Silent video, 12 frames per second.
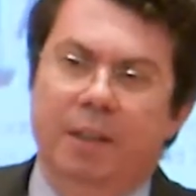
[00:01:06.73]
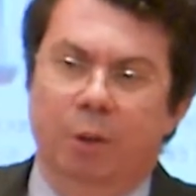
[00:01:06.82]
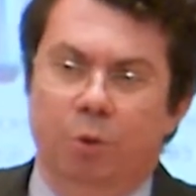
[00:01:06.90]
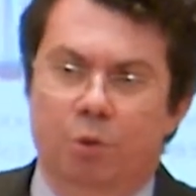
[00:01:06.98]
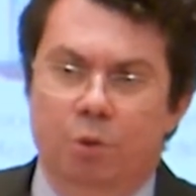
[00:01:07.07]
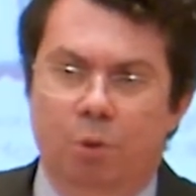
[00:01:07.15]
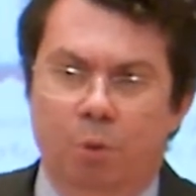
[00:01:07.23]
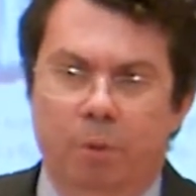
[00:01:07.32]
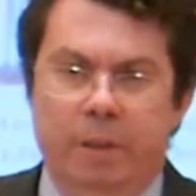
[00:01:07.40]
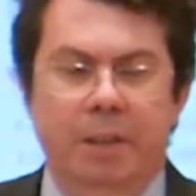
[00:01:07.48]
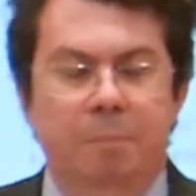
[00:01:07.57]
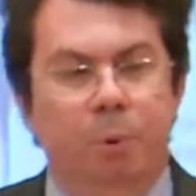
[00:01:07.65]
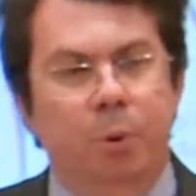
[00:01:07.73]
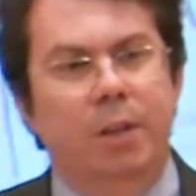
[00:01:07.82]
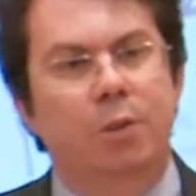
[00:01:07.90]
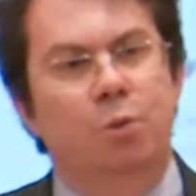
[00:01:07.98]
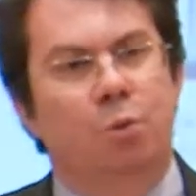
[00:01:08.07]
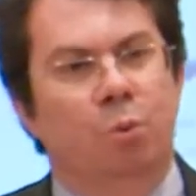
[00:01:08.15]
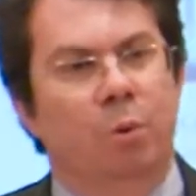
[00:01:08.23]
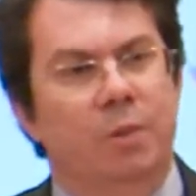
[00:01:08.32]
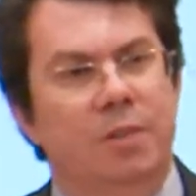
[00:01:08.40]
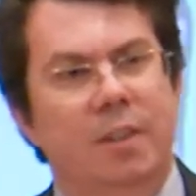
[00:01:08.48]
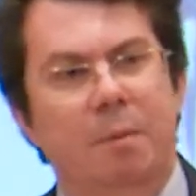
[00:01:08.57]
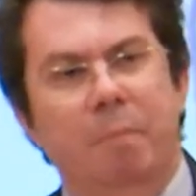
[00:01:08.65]
que eu sou, e por isso
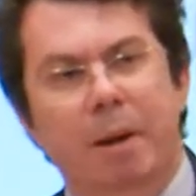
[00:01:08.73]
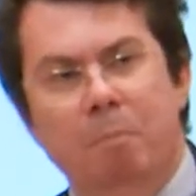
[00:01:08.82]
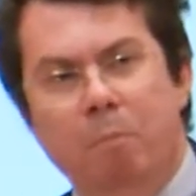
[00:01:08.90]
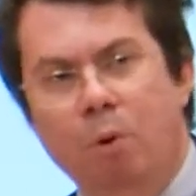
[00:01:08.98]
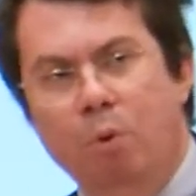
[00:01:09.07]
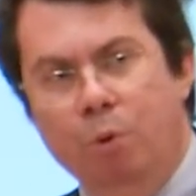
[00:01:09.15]
sempre é bom